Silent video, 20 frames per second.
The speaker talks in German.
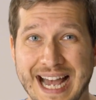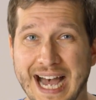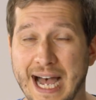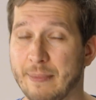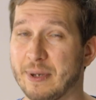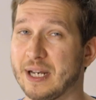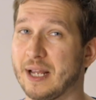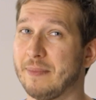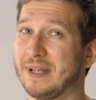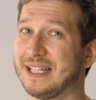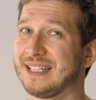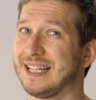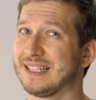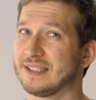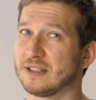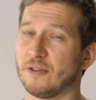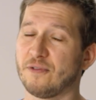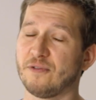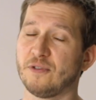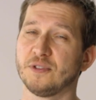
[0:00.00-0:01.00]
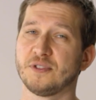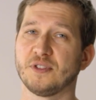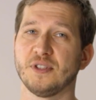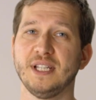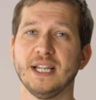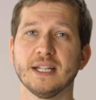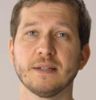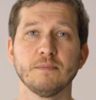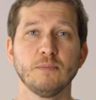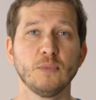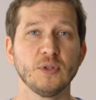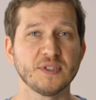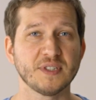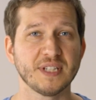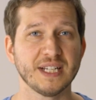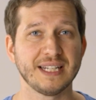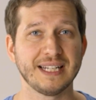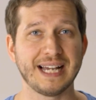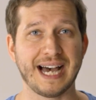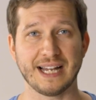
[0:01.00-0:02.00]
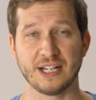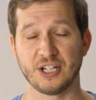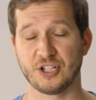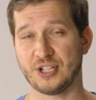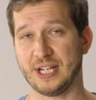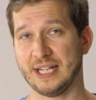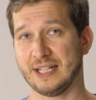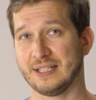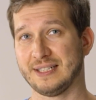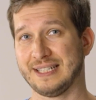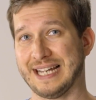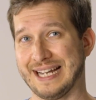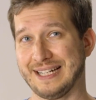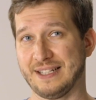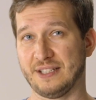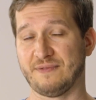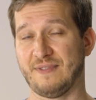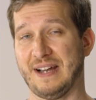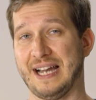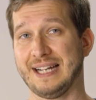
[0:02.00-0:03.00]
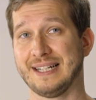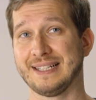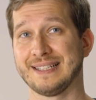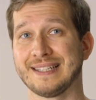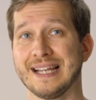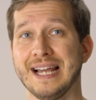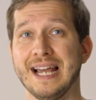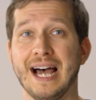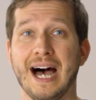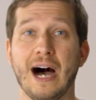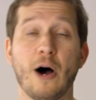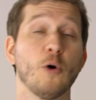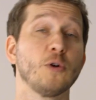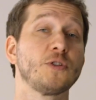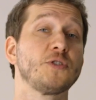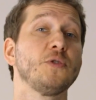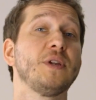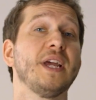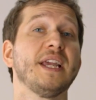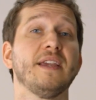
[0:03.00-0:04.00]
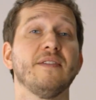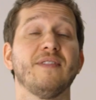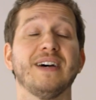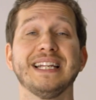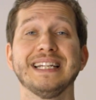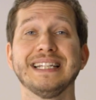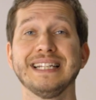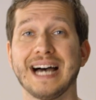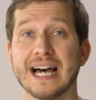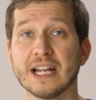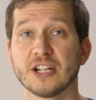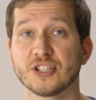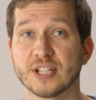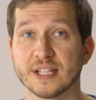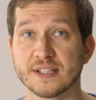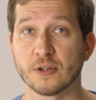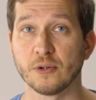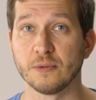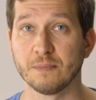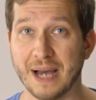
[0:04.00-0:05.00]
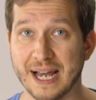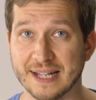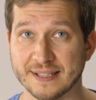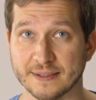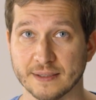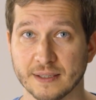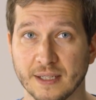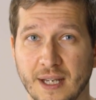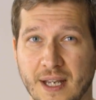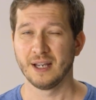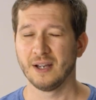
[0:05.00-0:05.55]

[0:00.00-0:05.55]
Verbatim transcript: Aber damit das auch funktioniert, muss der Ladestecker deines Wagens auch zu der jeweiligen Ladestation passen.